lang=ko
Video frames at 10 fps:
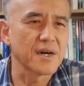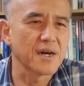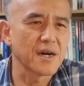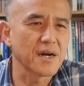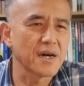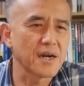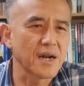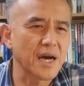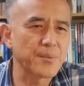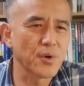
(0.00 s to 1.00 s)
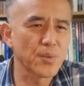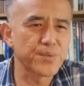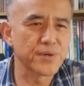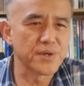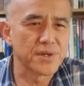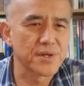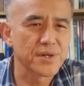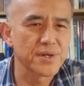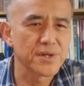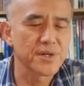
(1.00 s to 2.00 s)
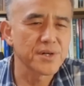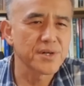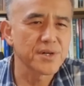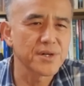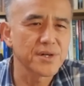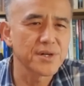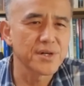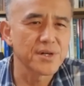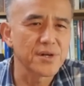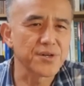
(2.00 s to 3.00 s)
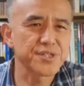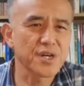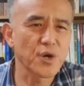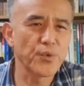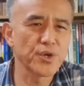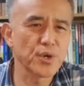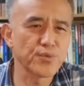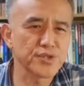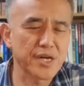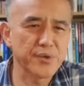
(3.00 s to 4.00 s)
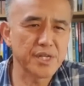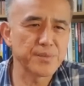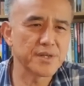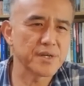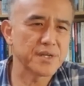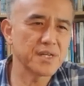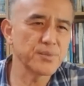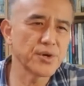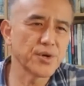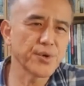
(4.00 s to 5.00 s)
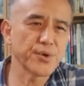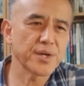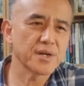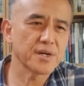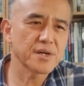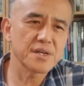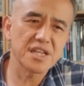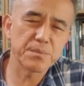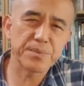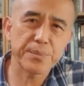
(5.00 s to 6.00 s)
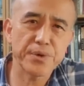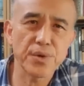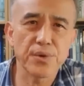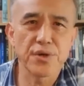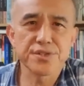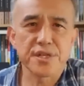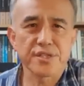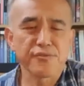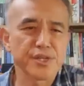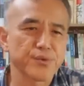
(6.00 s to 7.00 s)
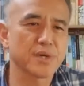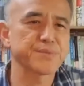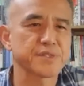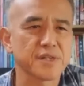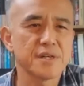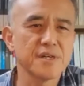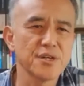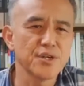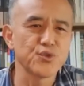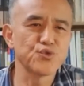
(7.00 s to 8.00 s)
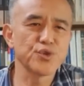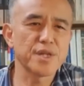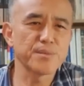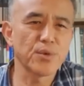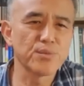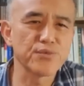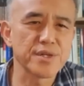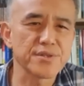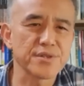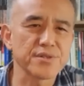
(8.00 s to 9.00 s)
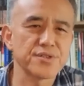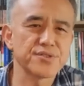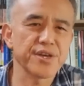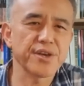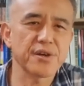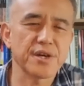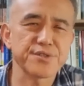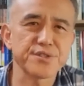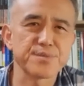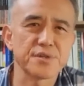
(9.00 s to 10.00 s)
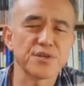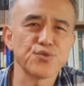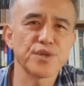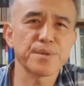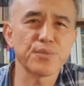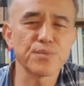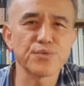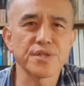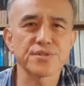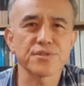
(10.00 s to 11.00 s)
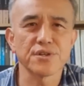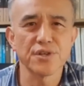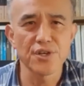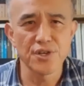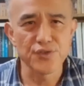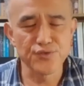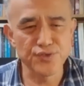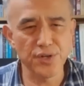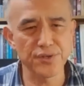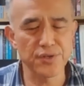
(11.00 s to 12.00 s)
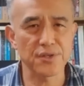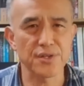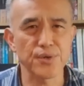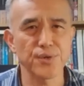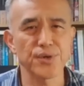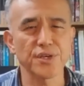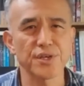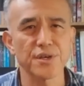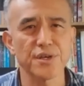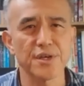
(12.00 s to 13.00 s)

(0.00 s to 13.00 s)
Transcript: 아, 라블로프 러시아 외교부 장관입니다. 이름이 어려우니까 이름 빼버리고 러시아 장관으로 합시다. 유엔 본부에서 기자회견을 가졌습니다. 유엔 본부에서 윤석열 대통령이